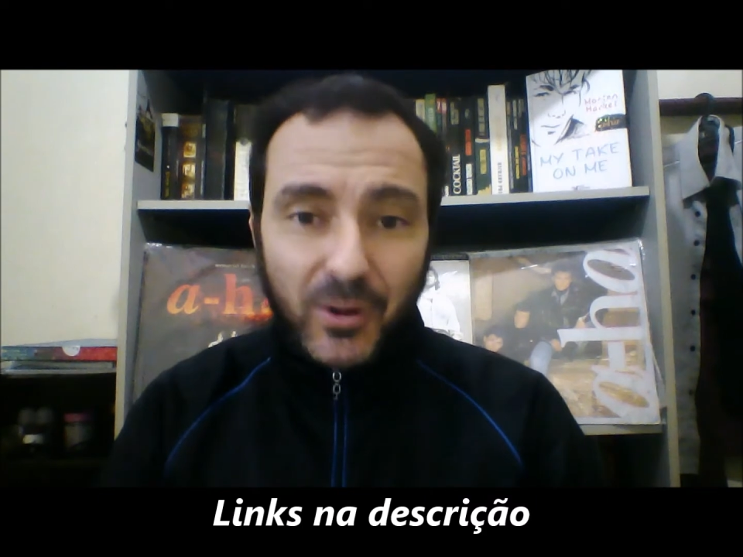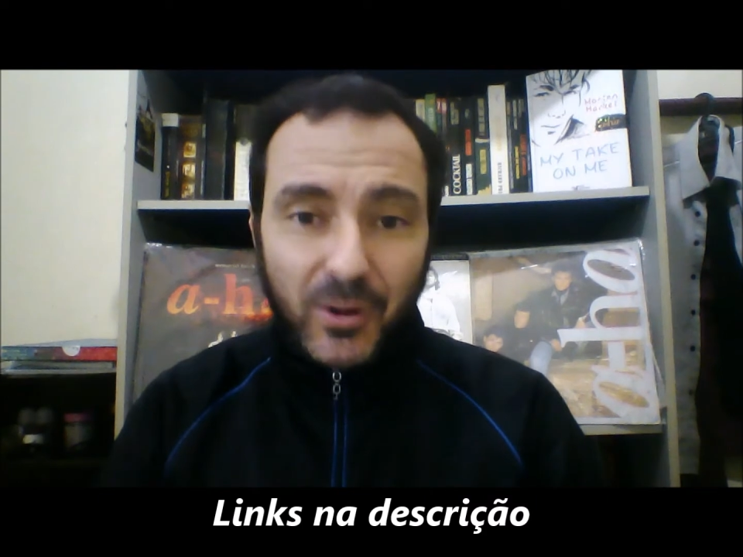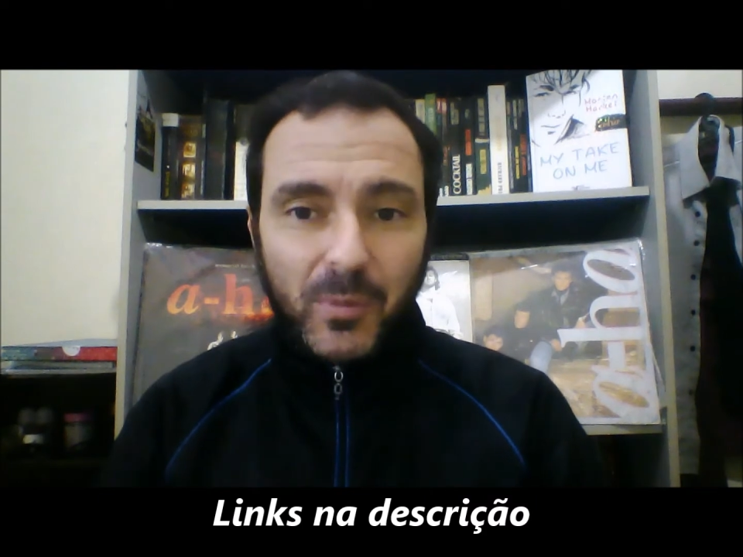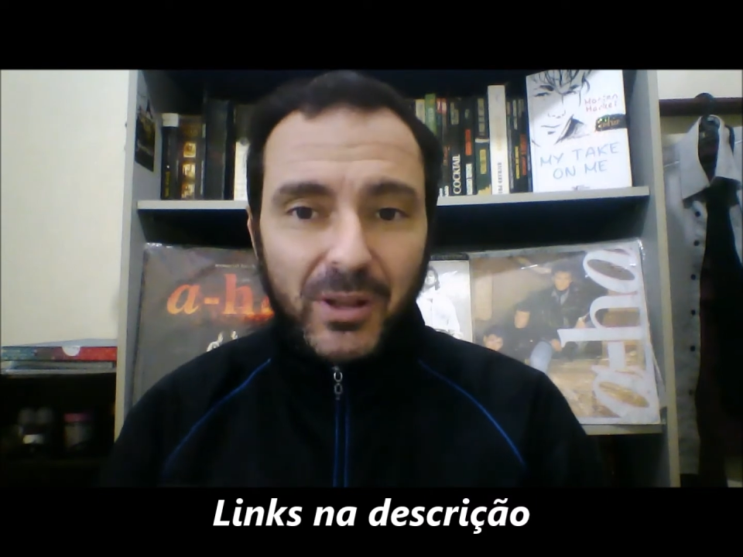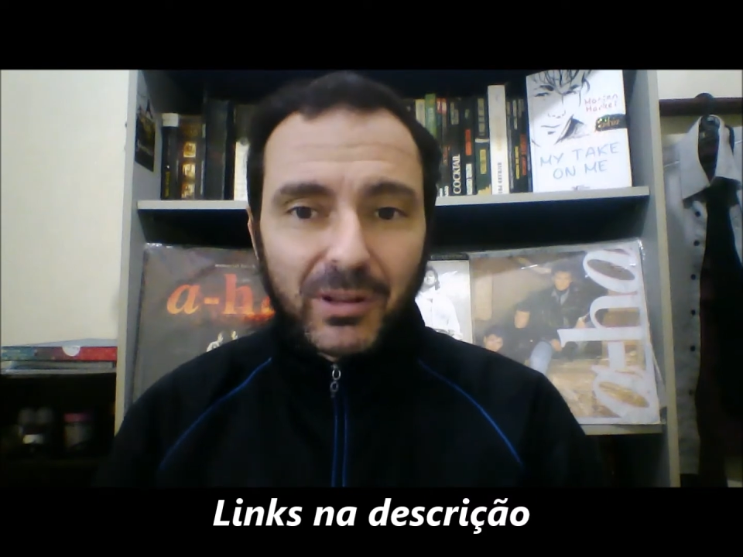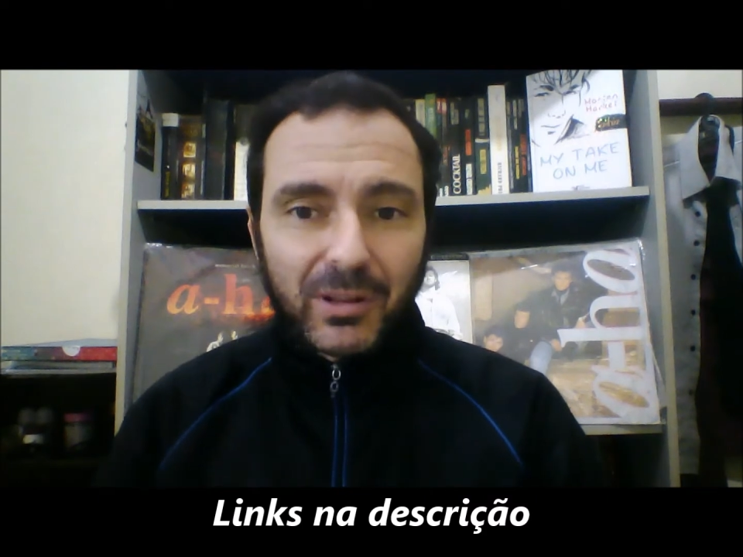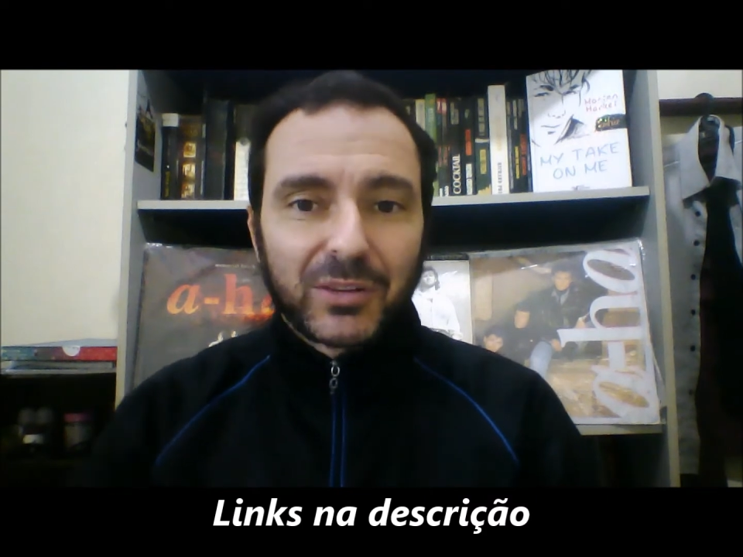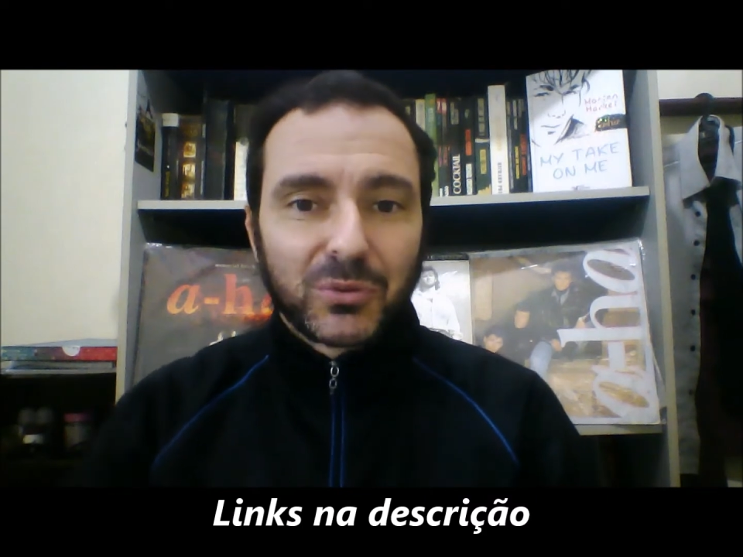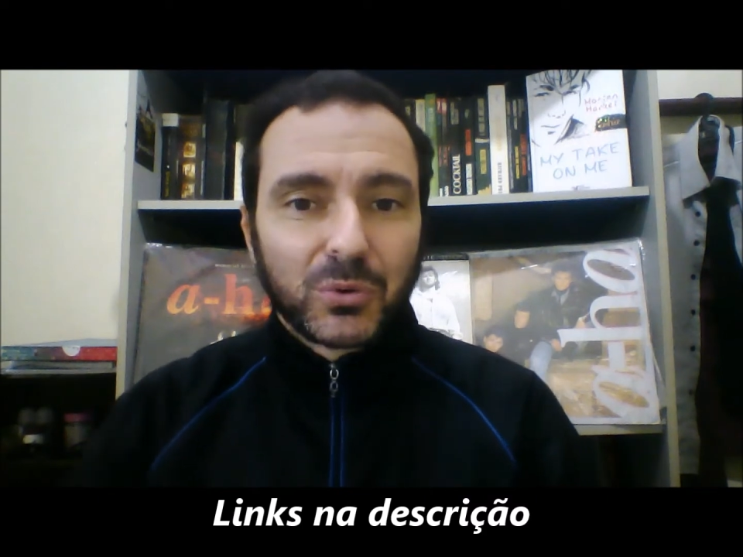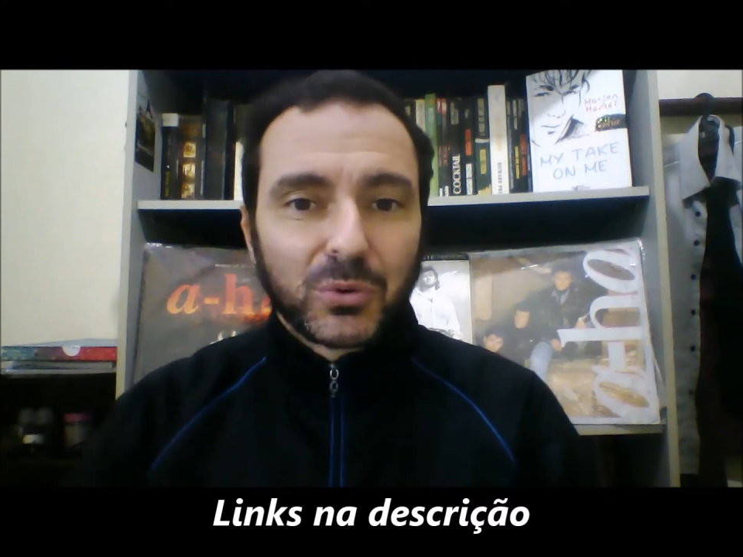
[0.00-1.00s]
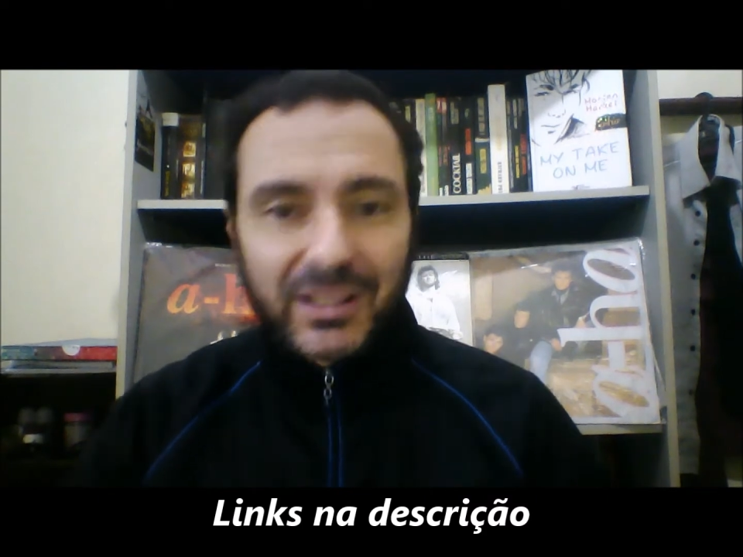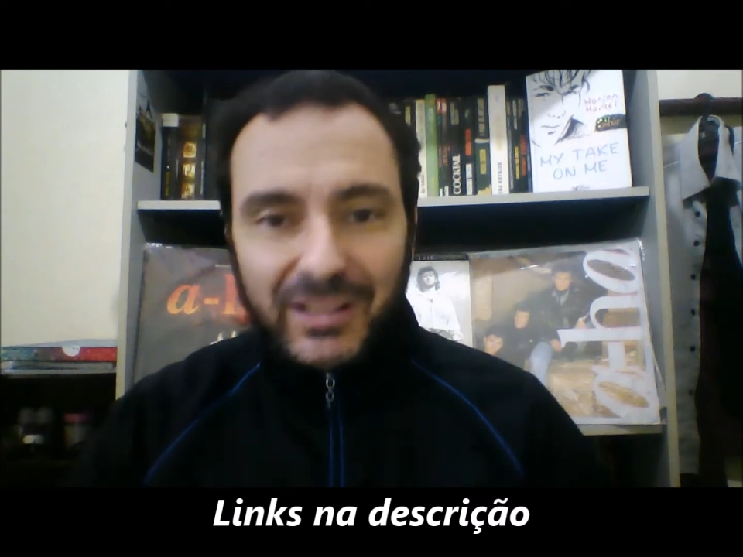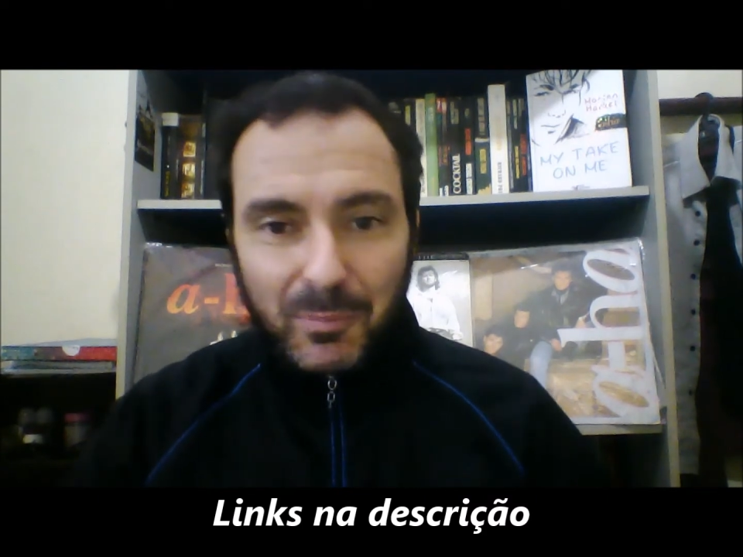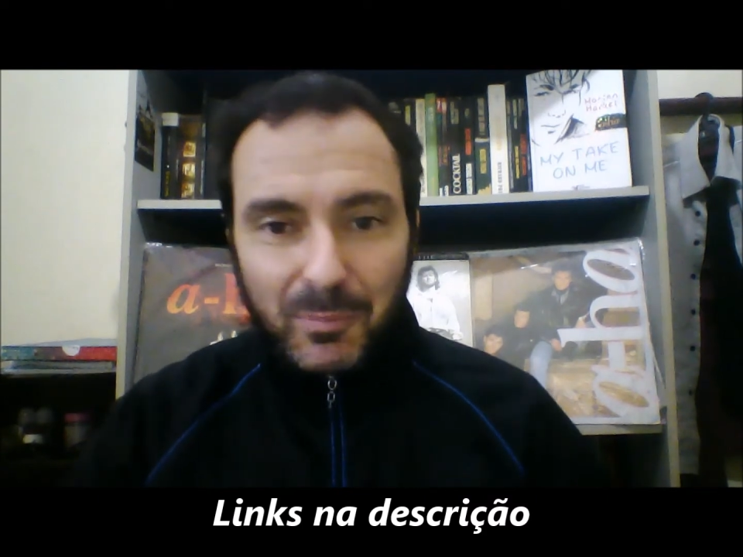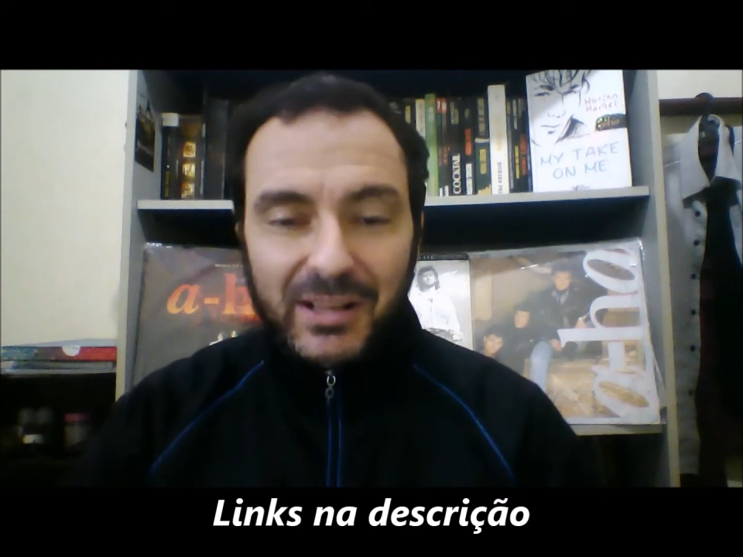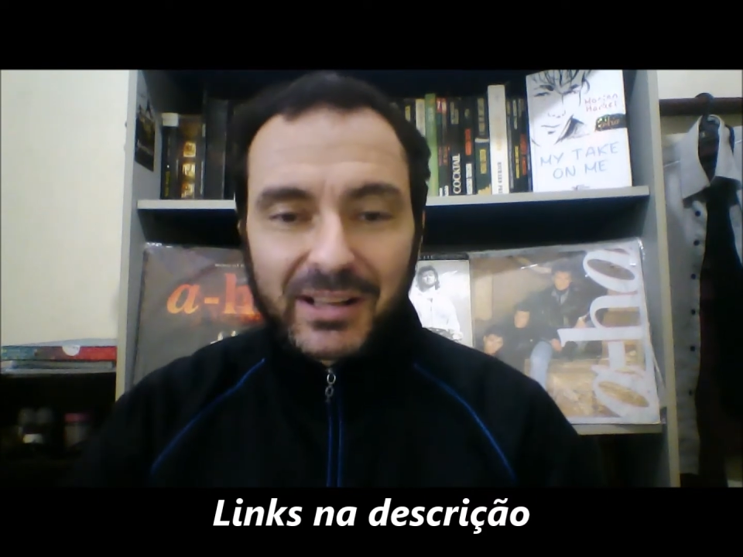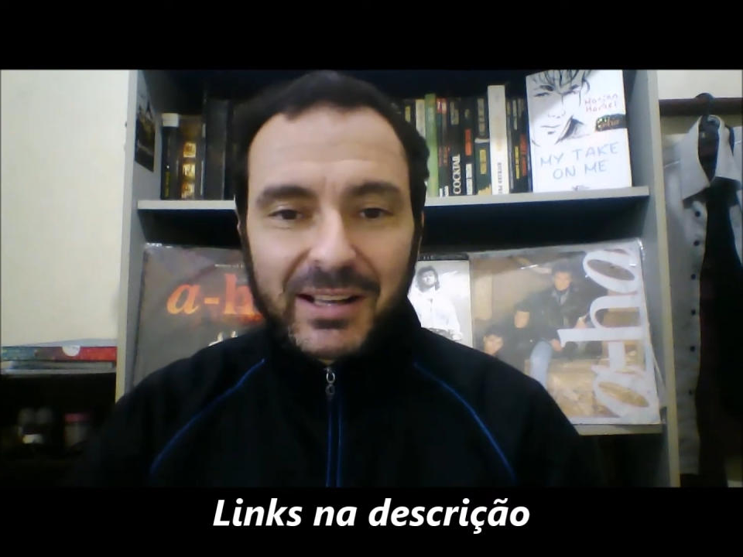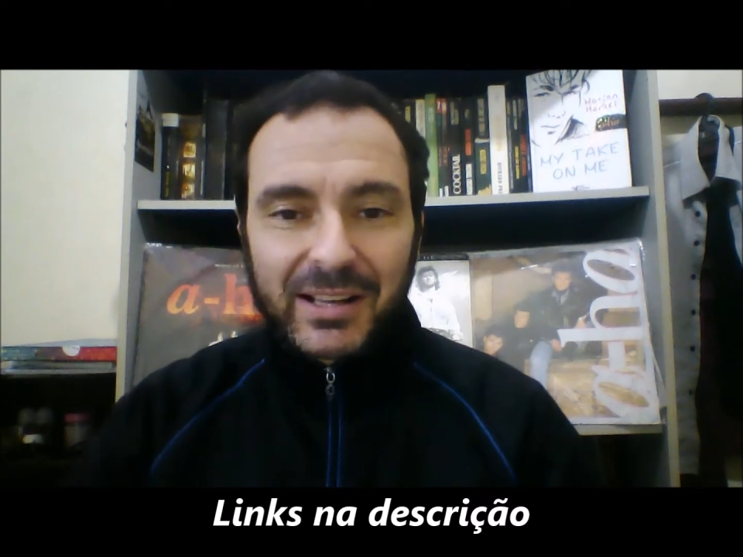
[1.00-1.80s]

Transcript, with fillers: recomendo a leitura até para